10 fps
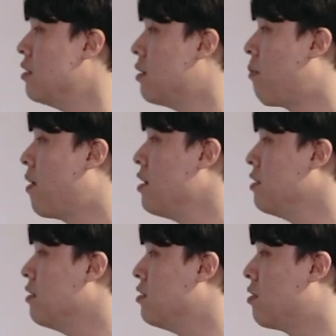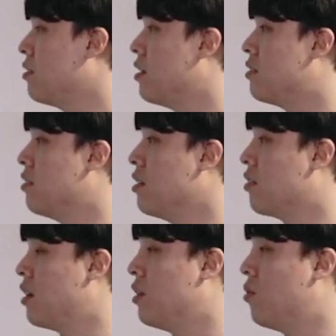This surprising result에서
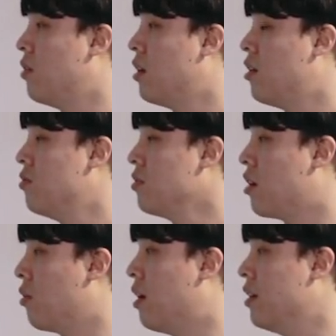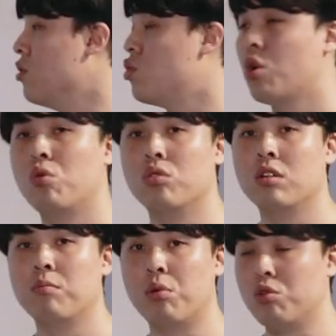이렇게 놀라운 결과는
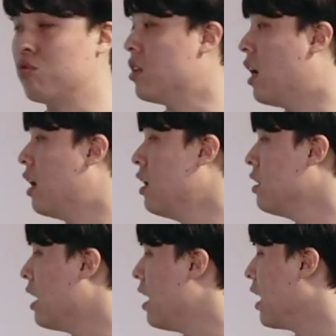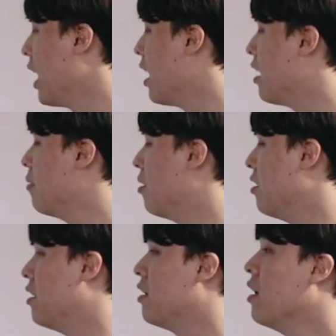showed, 보여준다, 나에게
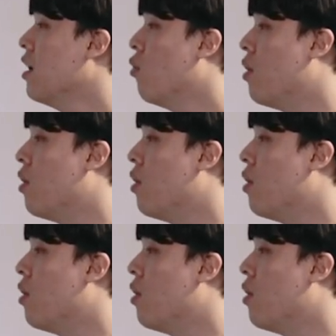뭐를?